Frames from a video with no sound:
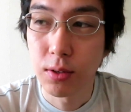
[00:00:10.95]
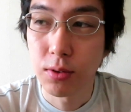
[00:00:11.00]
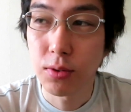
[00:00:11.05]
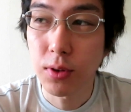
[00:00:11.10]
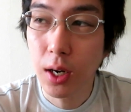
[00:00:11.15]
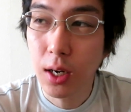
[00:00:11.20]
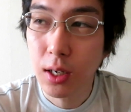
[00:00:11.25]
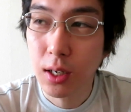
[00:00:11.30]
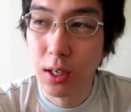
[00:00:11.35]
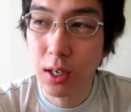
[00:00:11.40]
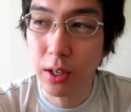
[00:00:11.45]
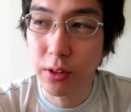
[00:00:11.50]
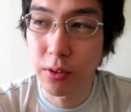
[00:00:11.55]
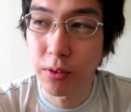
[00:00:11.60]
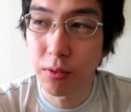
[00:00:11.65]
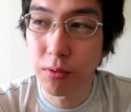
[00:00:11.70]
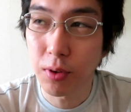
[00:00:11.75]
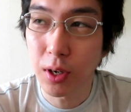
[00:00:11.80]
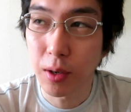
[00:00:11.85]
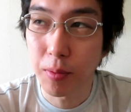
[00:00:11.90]
不安
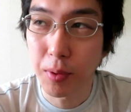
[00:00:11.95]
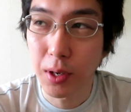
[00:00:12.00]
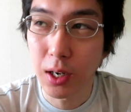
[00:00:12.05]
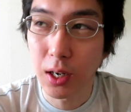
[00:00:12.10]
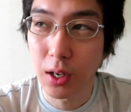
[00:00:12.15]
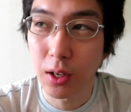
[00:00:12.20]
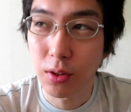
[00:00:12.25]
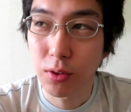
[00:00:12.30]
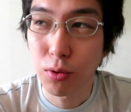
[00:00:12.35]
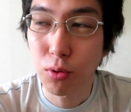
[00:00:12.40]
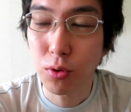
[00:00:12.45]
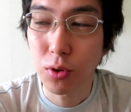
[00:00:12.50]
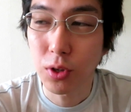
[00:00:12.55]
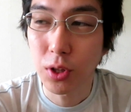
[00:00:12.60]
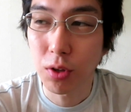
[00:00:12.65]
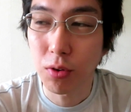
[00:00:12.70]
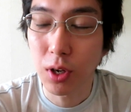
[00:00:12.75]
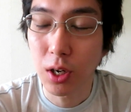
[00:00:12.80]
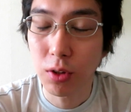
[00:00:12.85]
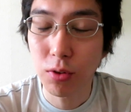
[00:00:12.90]
感はまあ、特
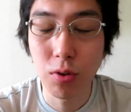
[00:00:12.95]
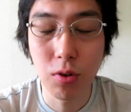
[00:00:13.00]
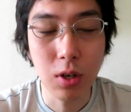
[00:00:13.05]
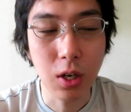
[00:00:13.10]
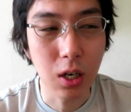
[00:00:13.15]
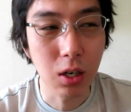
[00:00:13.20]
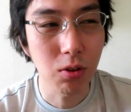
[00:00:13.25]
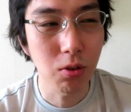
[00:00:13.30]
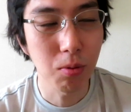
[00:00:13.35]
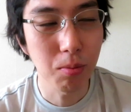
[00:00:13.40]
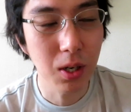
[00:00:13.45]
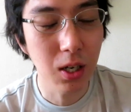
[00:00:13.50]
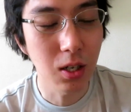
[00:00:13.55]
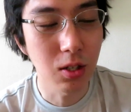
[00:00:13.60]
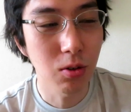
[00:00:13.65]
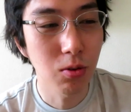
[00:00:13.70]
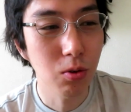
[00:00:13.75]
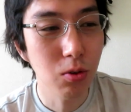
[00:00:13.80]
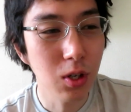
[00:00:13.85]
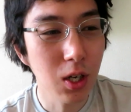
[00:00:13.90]
には、というか、あの、ま
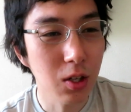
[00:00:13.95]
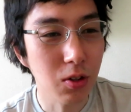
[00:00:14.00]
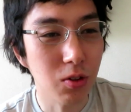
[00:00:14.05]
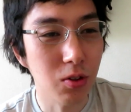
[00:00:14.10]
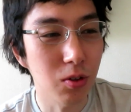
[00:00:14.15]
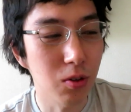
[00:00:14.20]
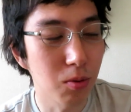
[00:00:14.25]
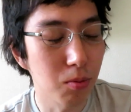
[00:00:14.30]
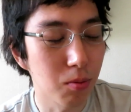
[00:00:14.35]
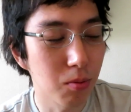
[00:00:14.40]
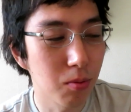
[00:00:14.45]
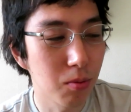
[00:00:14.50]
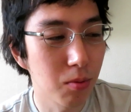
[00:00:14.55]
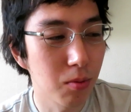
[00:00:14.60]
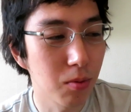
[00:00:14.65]
あ、6月